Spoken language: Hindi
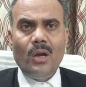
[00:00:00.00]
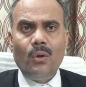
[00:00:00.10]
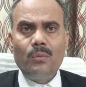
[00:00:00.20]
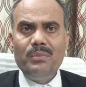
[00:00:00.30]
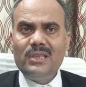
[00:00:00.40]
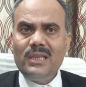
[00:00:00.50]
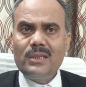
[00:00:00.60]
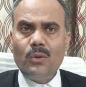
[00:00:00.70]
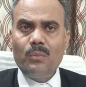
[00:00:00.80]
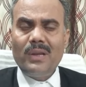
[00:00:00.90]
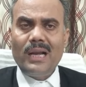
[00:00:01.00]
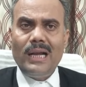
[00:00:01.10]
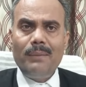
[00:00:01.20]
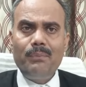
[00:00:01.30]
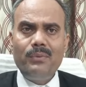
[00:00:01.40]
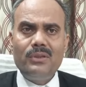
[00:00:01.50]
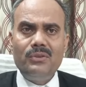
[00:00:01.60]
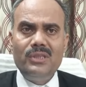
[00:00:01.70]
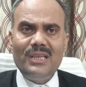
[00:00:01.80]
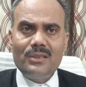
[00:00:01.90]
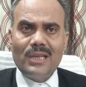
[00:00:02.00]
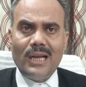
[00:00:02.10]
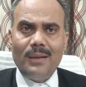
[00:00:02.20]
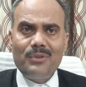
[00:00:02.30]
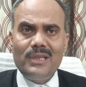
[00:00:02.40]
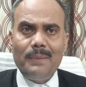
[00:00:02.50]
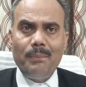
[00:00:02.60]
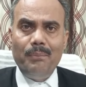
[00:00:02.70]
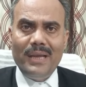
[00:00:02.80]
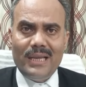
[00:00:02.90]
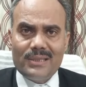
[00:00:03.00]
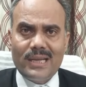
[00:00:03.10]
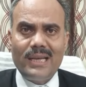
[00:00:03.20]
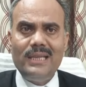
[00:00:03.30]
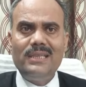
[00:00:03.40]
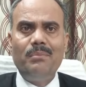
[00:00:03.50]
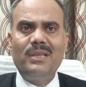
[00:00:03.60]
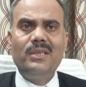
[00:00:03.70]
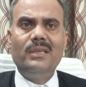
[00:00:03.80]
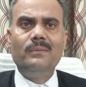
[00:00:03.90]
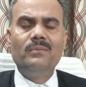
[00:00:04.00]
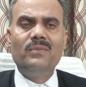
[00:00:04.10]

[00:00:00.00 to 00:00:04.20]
और विशेष तौर पर आप जज साहब से बहस करने से बचें